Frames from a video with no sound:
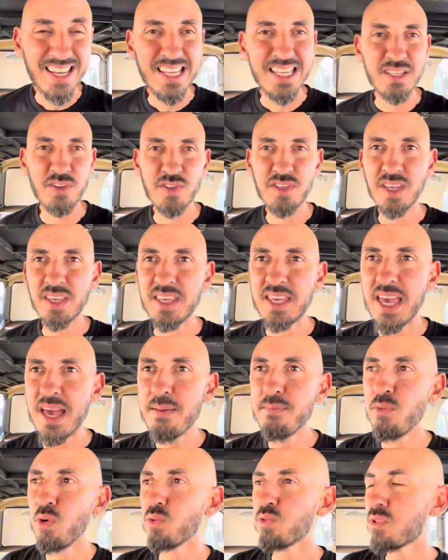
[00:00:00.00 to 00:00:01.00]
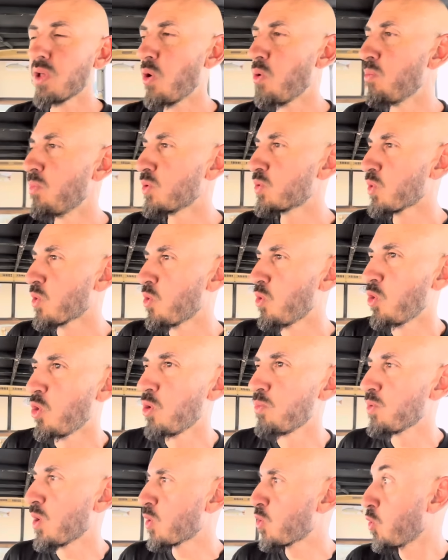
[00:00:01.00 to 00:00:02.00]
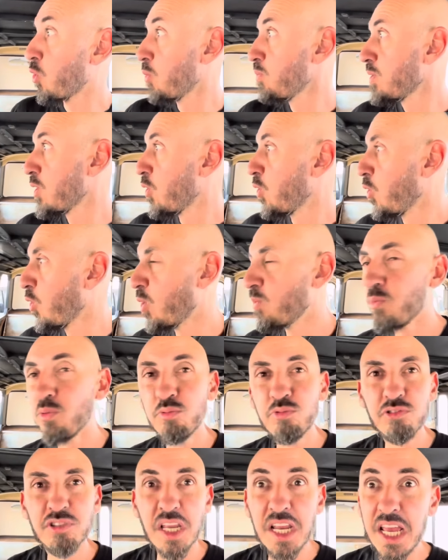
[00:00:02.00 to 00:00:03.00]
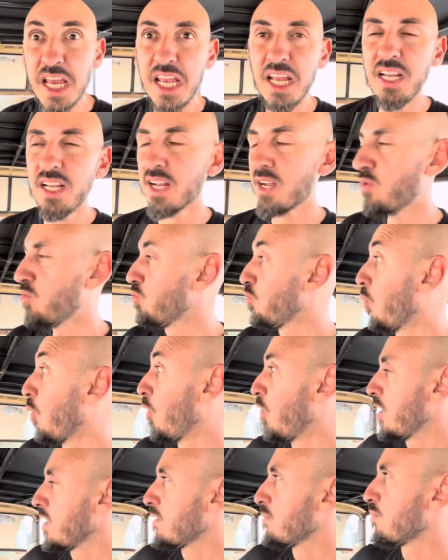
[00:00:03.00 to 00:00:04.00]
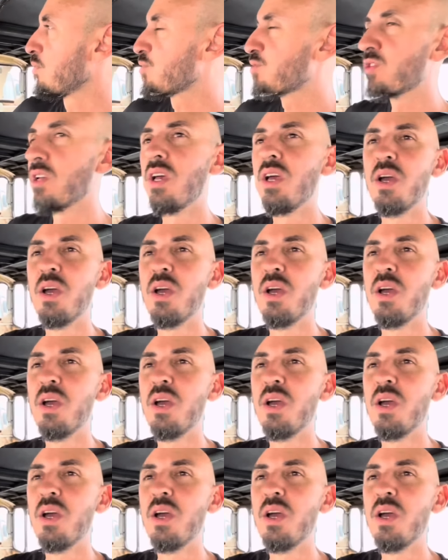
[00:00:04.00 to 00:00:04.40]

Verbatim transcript: Se você quer montar um motorhome, uma Kombi Home, um trailer, um ônibus,